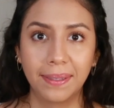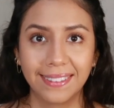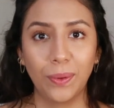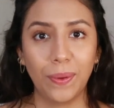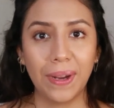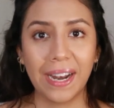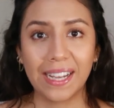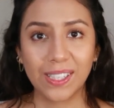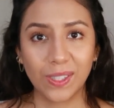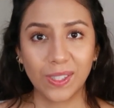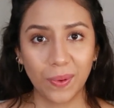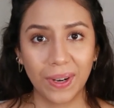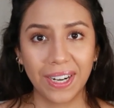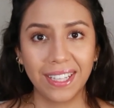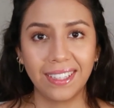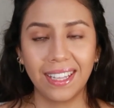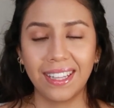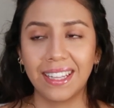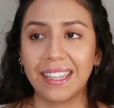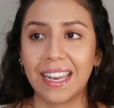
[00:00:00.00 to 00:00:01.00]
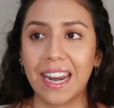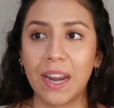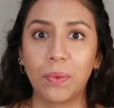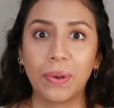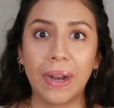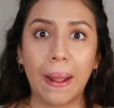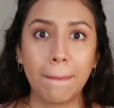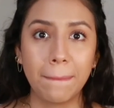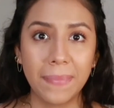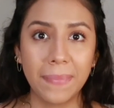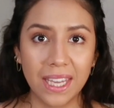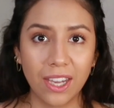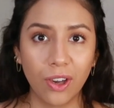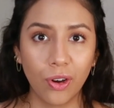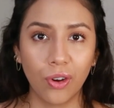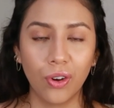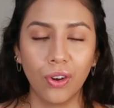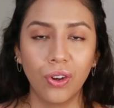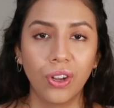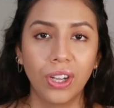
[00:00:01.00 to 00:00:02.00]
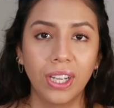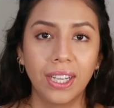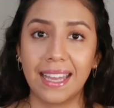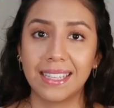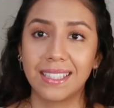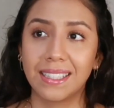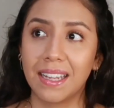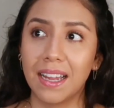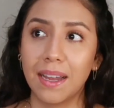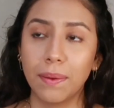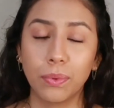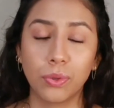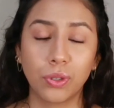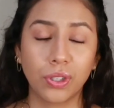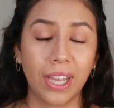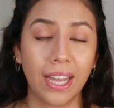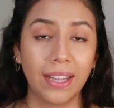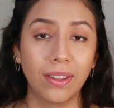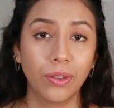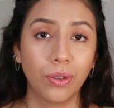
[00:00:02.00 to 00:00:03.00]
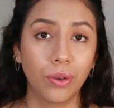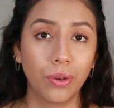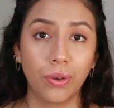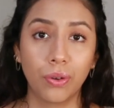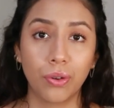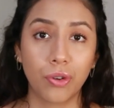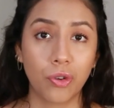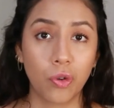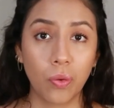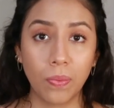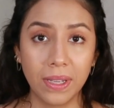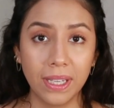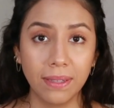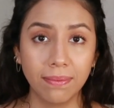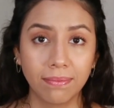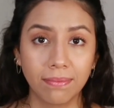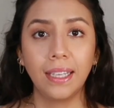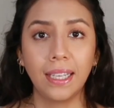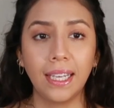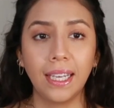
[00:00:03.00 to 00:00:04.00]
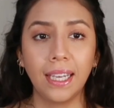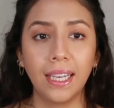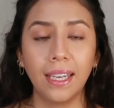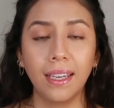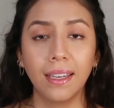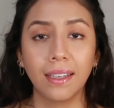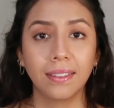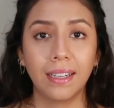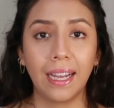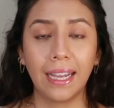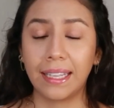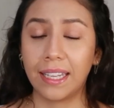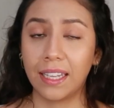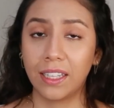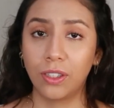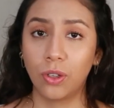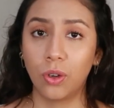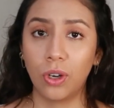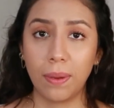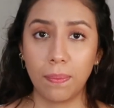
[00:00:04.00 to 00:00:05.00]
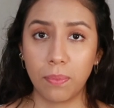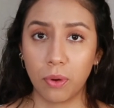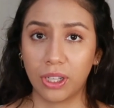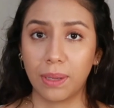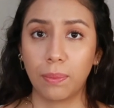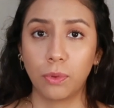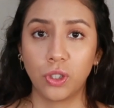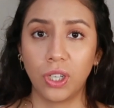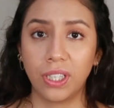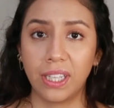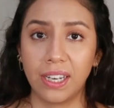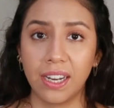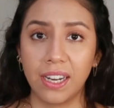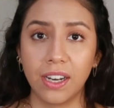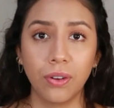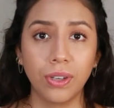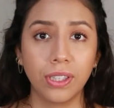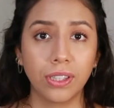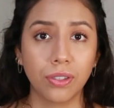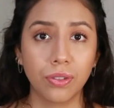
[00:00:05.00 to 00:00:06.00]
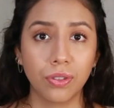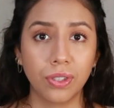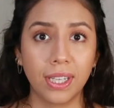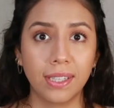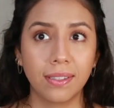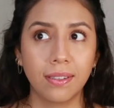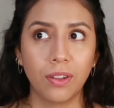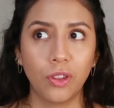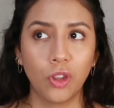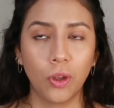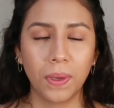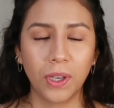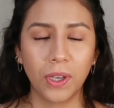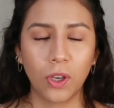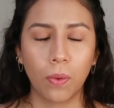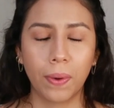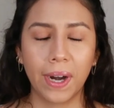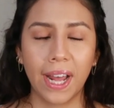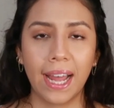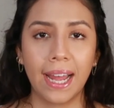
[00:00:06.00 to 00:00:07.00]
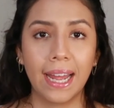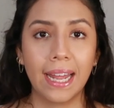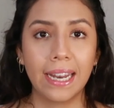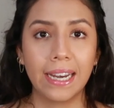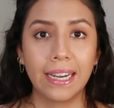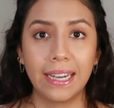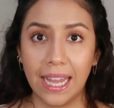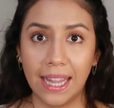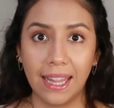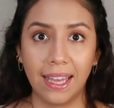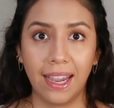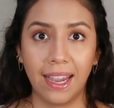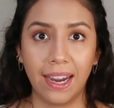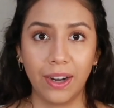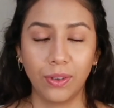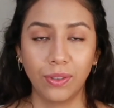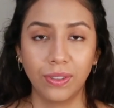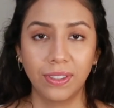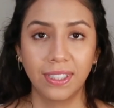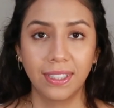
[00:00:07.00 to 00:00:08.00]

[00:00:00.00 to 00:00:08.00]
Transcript: tuve la suerte de tener un amigo que estaba buscando roomie y a quien no le importa mucho el dinero, entonces no me cobra nada caro.